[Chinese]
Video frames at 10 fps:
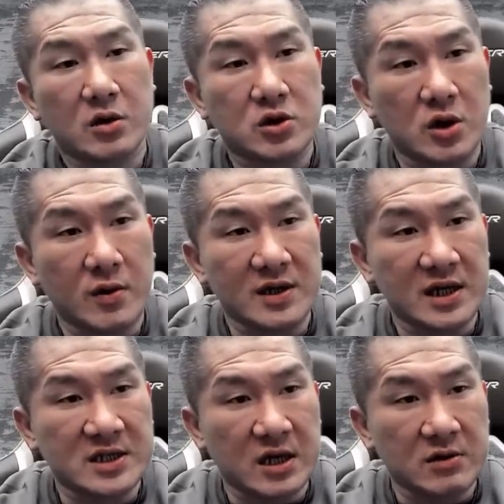昨天晚
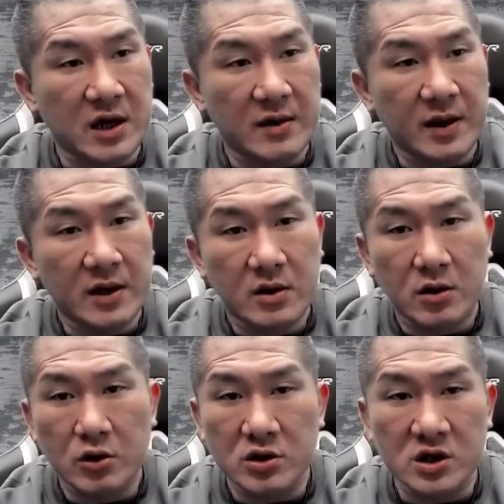上交代嘛，
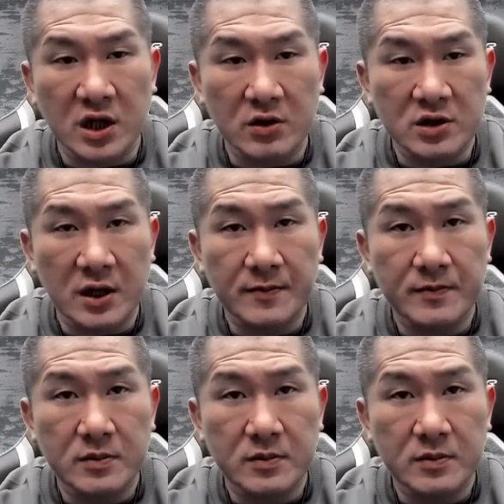我滤镜调一下。